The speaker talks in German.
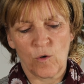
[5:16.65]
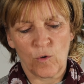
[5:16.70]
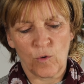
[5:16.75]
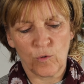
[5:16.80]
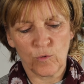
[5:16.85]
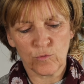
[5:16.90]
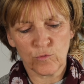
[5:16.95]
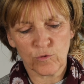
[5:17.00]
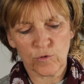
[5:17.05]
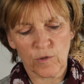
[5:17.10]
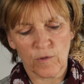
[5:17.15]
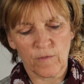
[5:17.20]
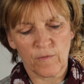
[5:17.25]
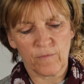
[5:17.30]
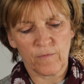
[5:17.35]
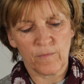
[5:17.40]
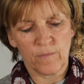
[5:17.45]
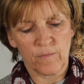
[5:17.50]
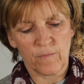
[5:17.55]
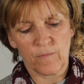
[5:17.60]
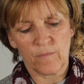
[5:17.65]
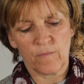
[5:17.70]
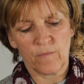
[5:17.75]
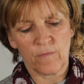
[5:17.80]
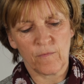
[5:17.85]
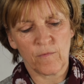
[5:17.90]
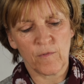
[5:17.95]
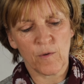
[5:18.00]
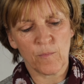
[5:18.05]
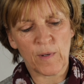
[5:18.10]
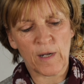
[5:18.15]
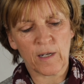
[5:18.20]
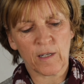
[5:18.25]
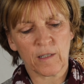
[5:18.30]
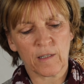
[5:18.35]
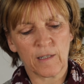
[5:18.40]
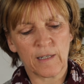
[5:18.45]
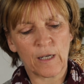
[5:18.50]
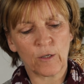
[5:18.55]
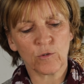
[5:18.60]
Und wir
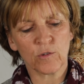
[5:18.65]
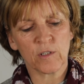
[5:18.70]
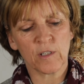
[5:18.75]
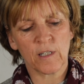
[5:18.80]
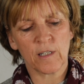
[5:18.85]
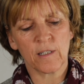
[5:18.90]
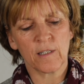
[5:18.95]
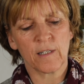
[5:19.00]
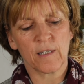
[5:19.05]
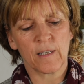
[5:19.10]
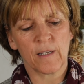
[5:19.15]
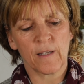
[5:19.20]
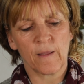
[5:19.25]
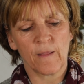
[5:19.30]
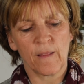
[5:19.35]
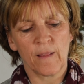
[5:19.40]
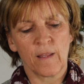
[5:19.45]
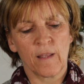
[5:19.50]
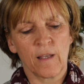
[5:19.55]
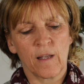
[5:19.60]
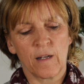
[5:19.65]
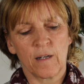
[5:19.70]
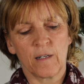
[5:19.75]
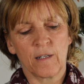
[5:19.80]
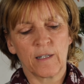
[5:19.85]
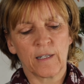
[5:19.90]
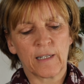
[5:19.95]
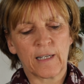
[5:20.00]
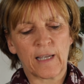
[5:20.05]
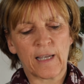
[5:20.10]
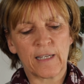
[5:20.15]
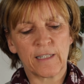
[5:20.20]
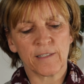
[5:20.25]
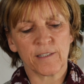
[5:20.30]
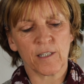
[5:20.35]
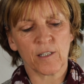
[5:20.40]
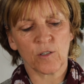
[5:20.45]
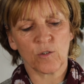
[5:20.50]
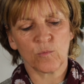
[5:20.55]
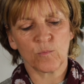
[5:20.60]
machen lauter äh,
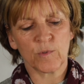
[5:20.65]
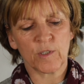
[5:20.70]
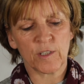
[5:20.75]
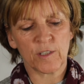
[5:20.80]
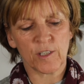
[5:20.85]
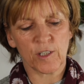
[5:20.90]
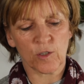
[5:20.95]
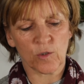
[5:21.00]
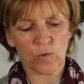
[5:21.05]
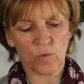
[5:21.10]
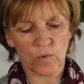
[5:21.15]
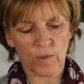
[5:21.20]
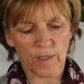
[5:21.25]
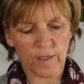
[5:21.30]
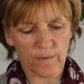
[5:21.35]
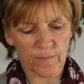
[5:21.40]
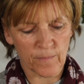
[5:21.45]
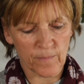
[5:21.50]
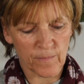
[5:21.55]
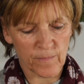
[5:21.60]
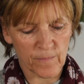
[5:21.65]
Kreise um die Zitrone.